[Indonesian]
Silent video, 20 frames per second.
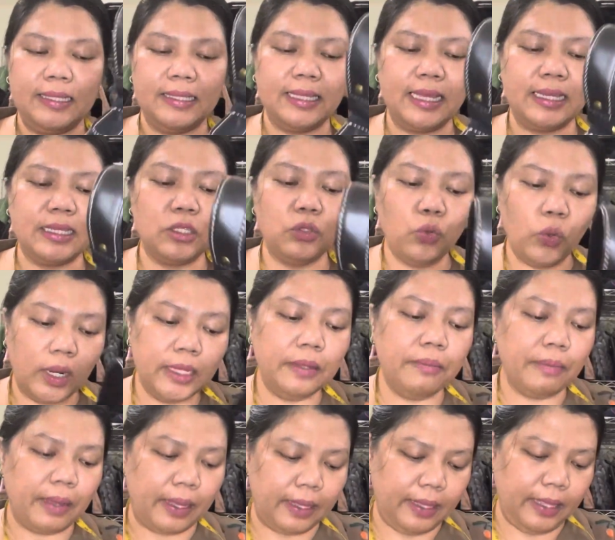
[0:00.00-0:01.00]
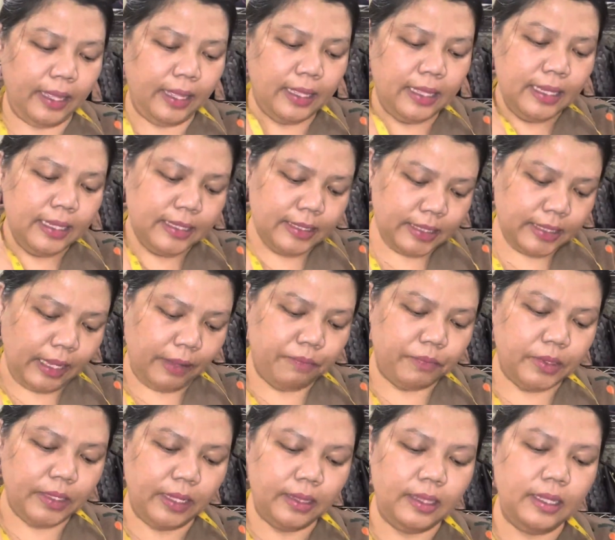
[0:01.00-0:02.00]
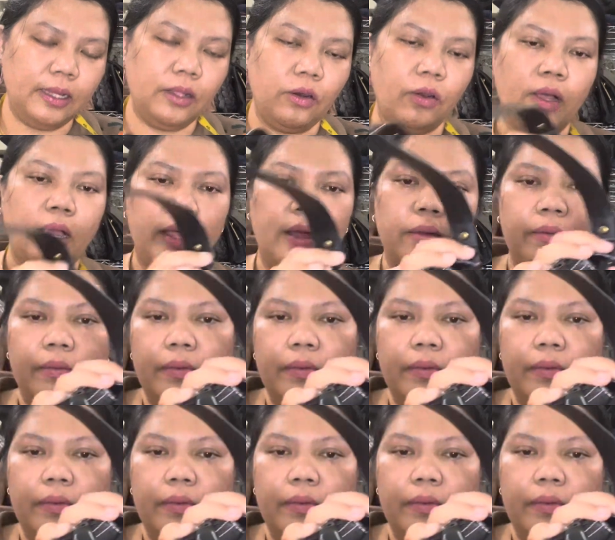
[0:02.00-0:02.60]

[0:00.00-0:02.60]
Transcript: size 25 ya. Cam, cantik loh kak.